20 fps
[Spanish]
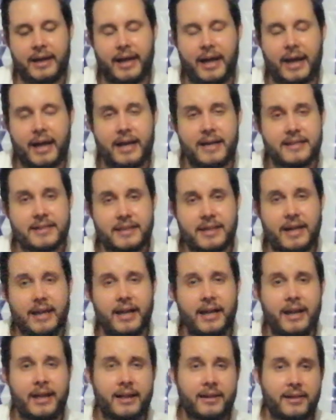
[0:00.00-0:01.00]
que
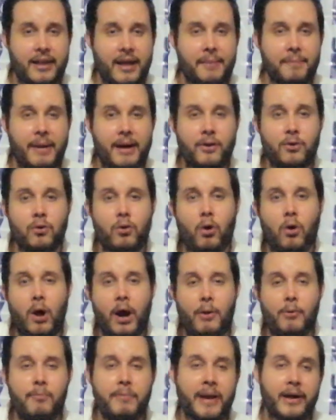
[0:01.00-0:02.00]
este tema
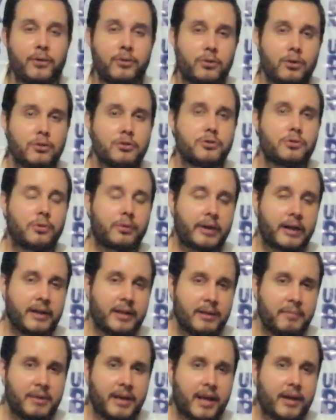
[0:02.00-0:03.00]
no aumentó su
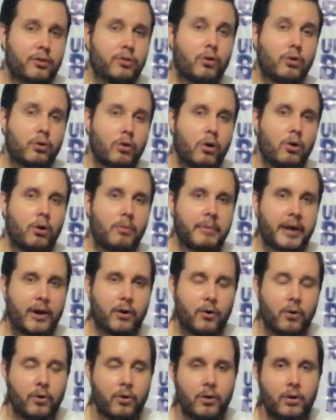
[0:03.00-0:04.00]
rendimiento, no lo
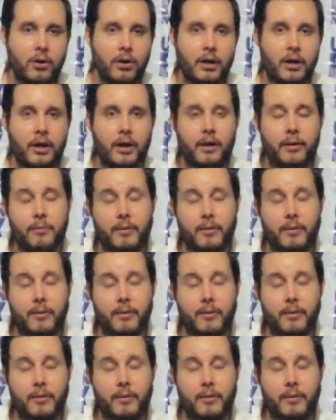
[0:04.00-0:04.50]
mejoró,